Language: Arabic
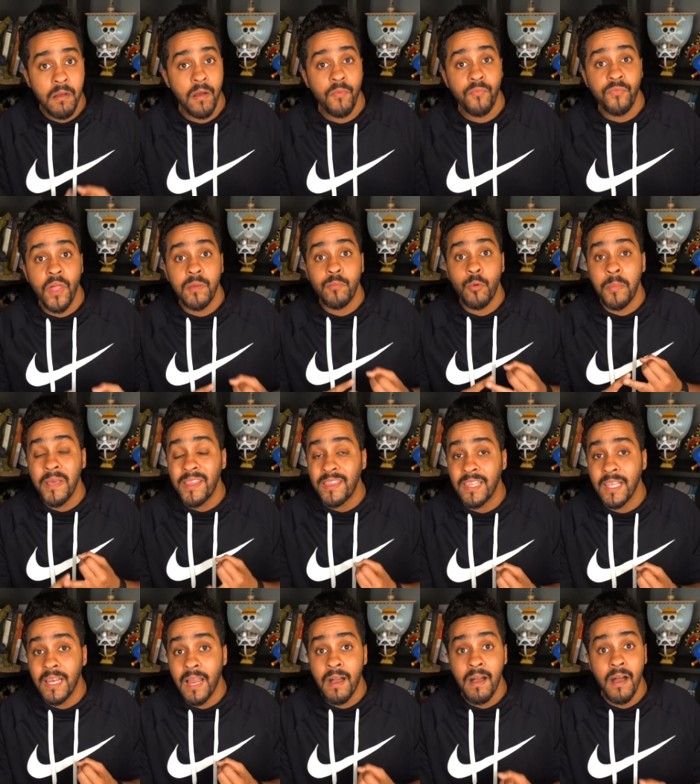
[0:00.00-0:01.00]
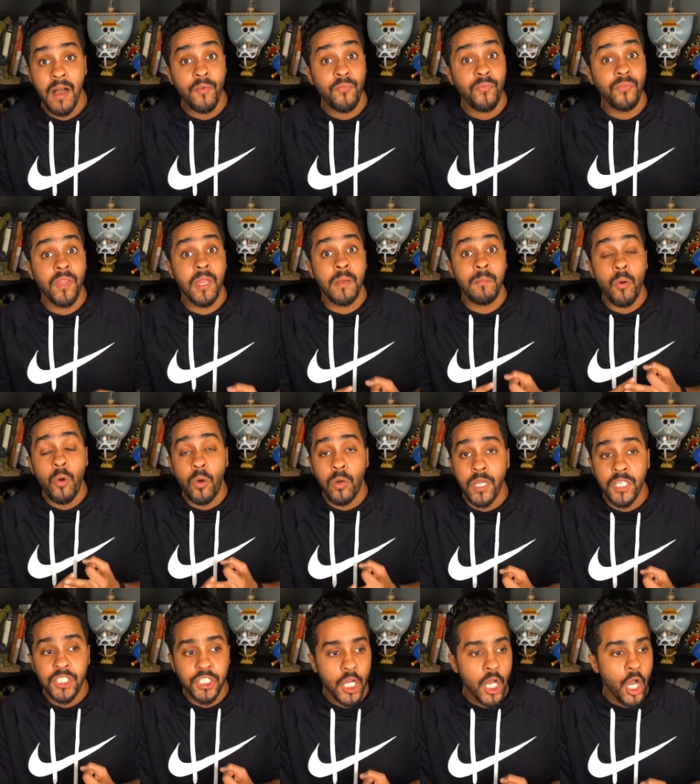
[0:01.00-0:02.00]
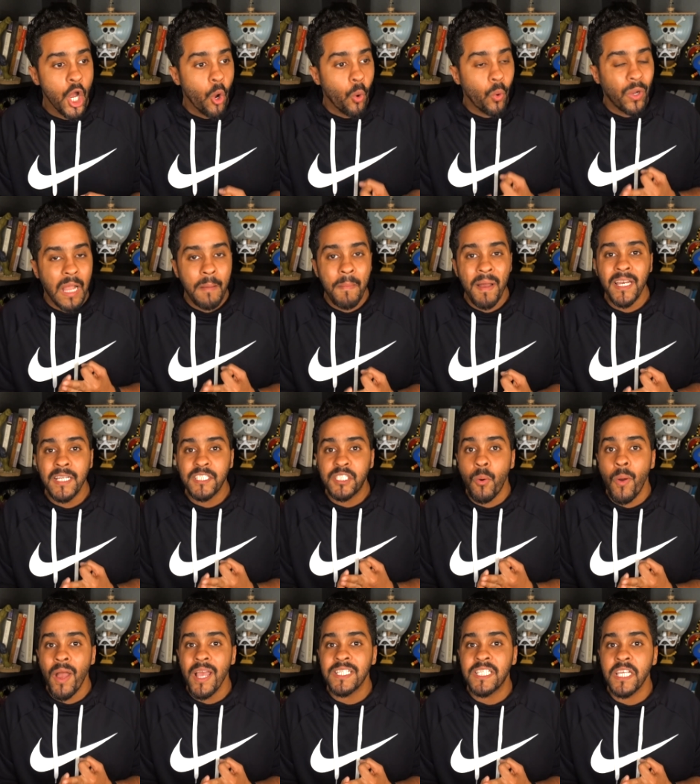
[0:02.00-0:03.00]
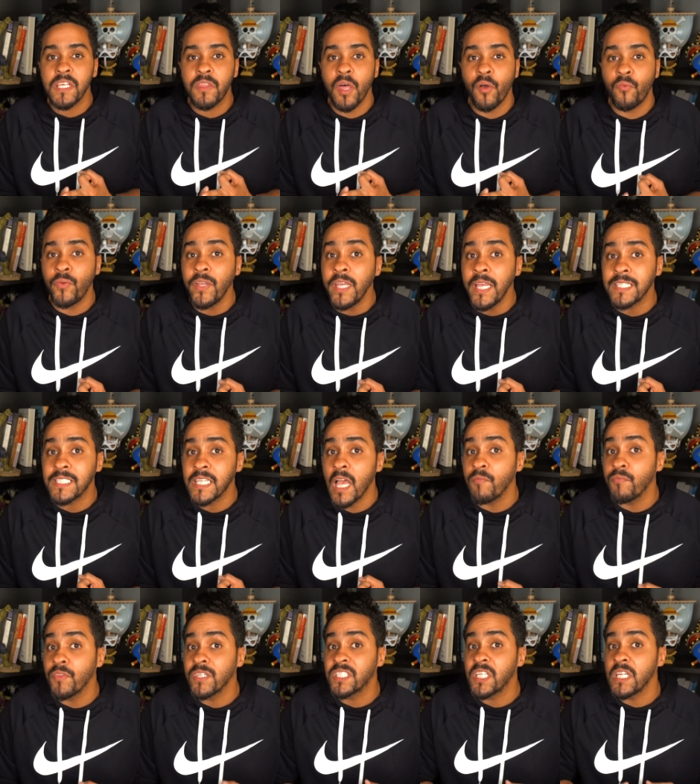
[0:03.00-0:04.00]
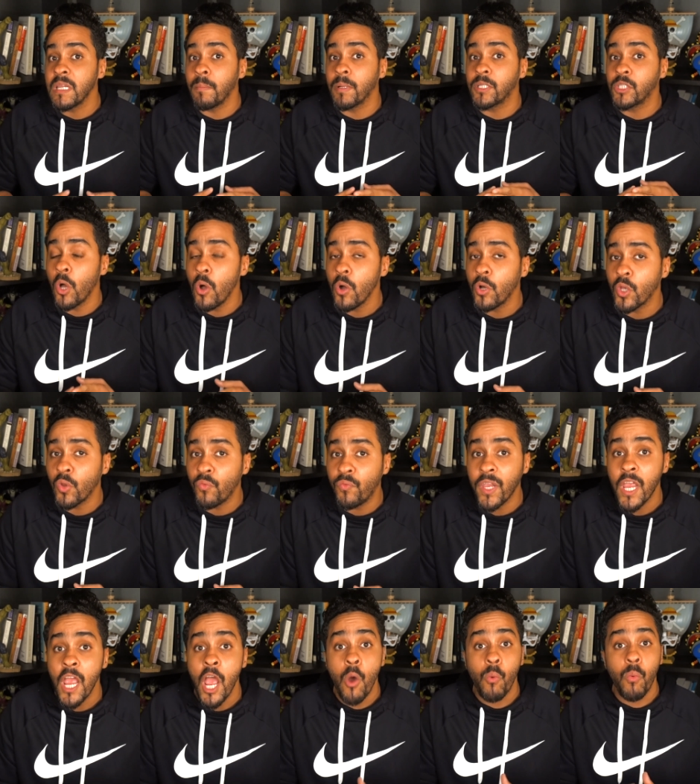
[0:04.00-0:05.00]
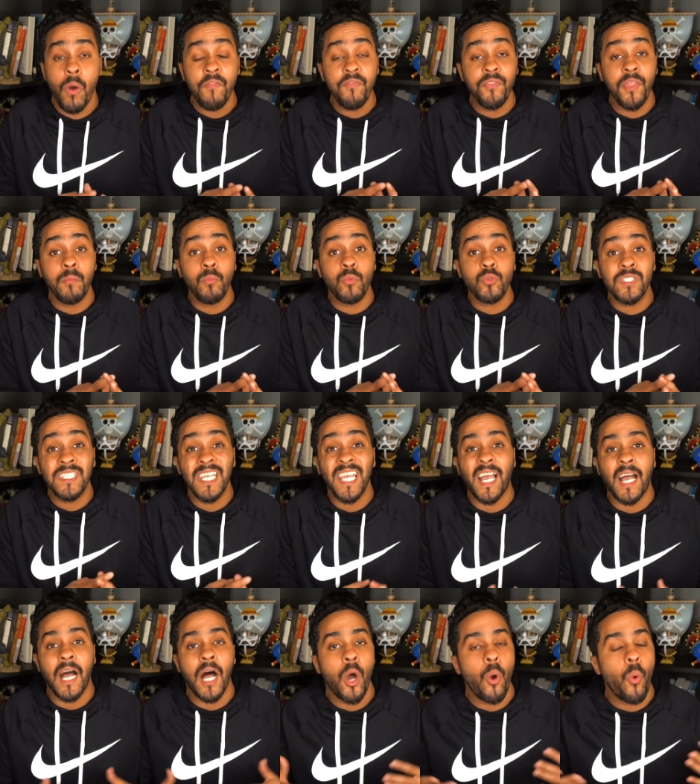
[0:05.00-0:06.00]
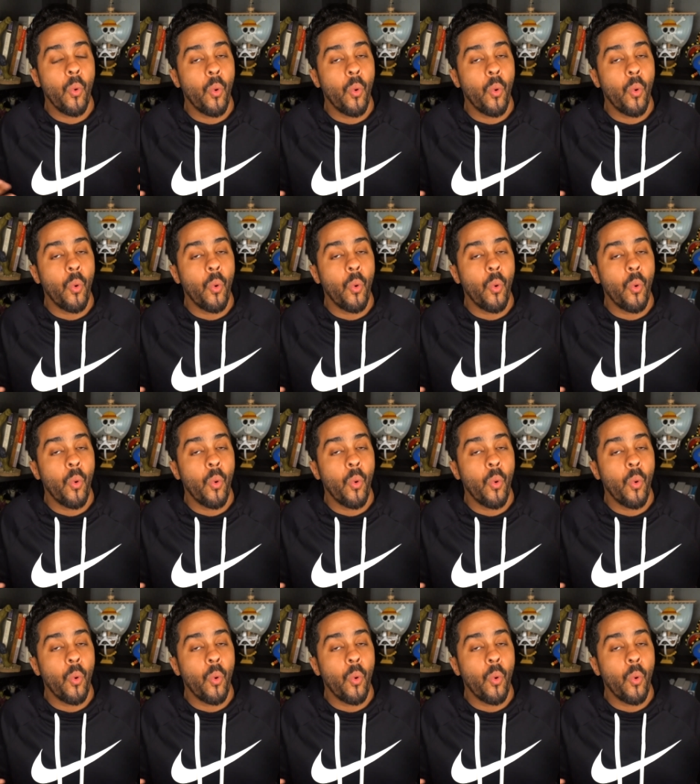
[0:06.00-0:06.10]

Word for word: أفضل ممثلة أفضل مخرج وكمان جوائز إضافية زي أفضل سينماتوجرافي وأفضل موسيقى